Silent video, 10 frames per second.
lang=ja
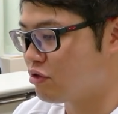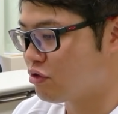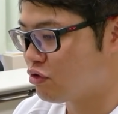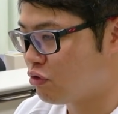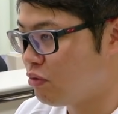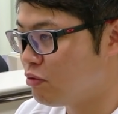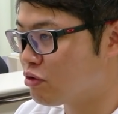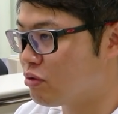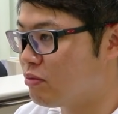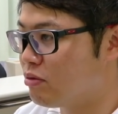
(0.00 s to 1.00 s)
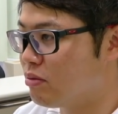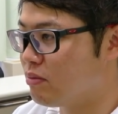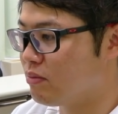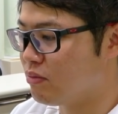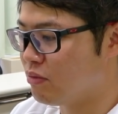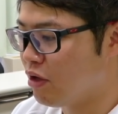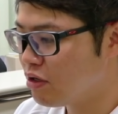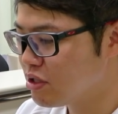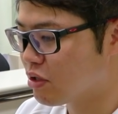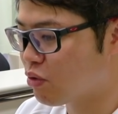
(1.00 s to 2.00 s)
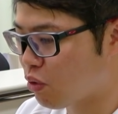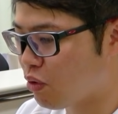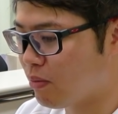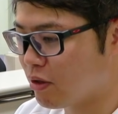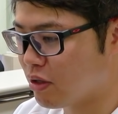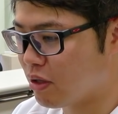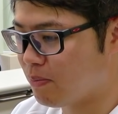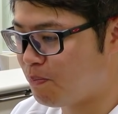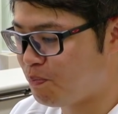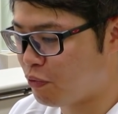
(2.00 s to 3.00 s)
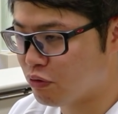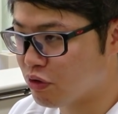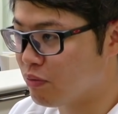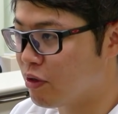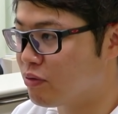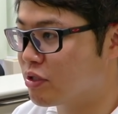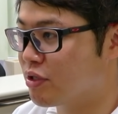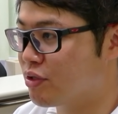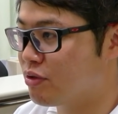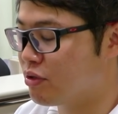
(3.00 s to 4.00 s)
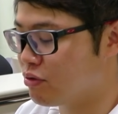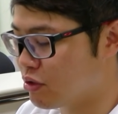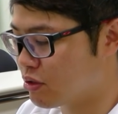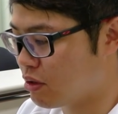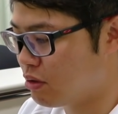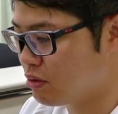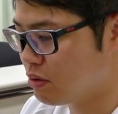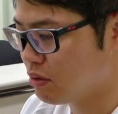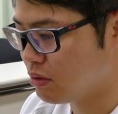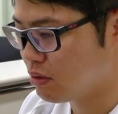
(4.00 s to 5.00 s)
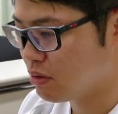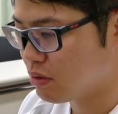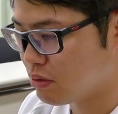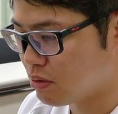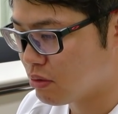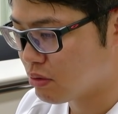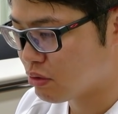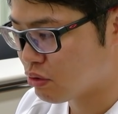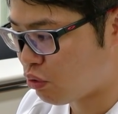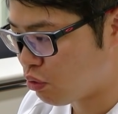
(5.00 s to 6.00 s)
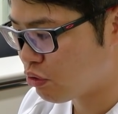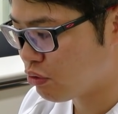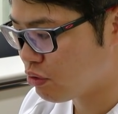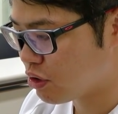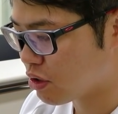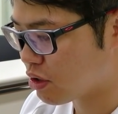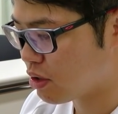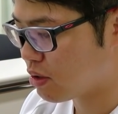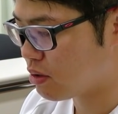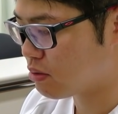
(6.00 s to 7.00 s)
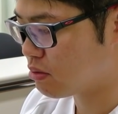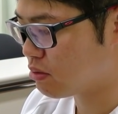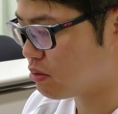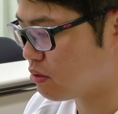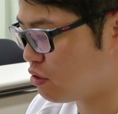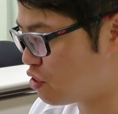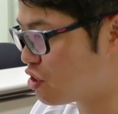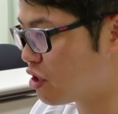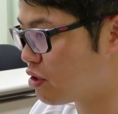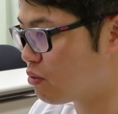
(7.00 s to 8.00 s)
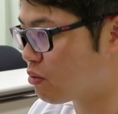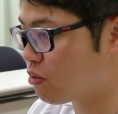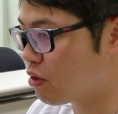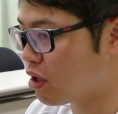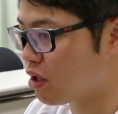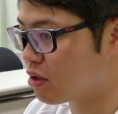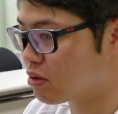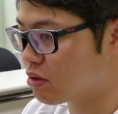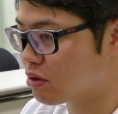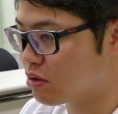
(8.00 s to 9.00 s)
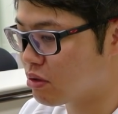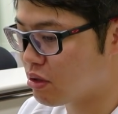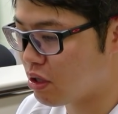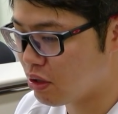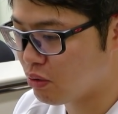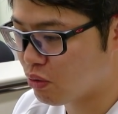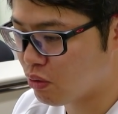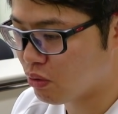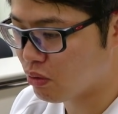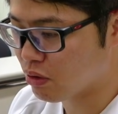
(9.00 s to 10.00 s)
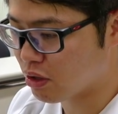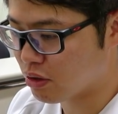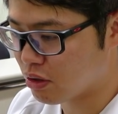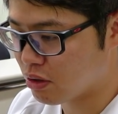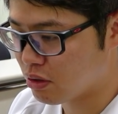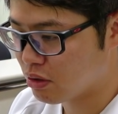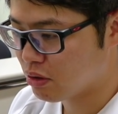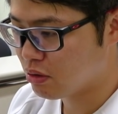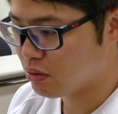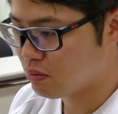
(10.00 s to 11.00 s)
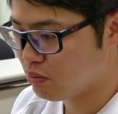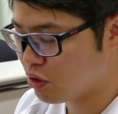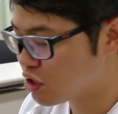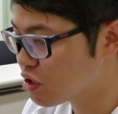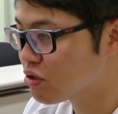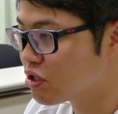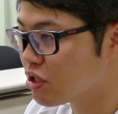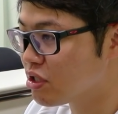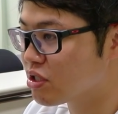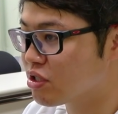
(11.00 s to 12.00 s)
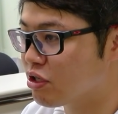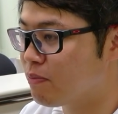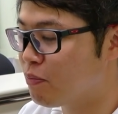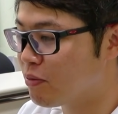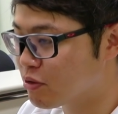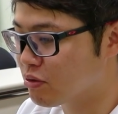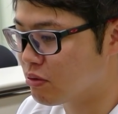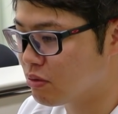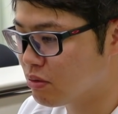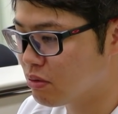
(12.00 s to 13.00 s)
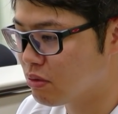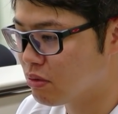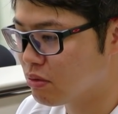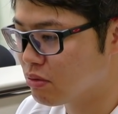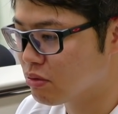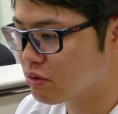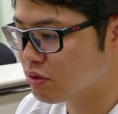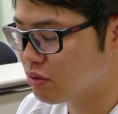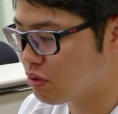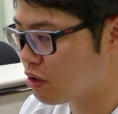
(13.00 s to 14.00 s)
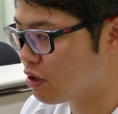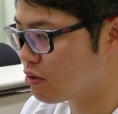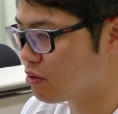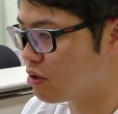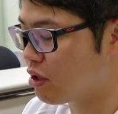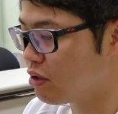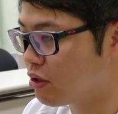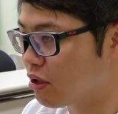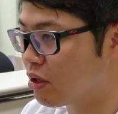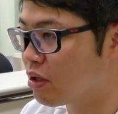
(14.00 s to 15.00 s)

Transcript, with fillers: そもそもなぜここまで僕に目をつけてくれるんですか？東京にだって日大四高や帝王高校なんてめちゃくちゃいい選手がいっぱいいますよ。それなのになんで？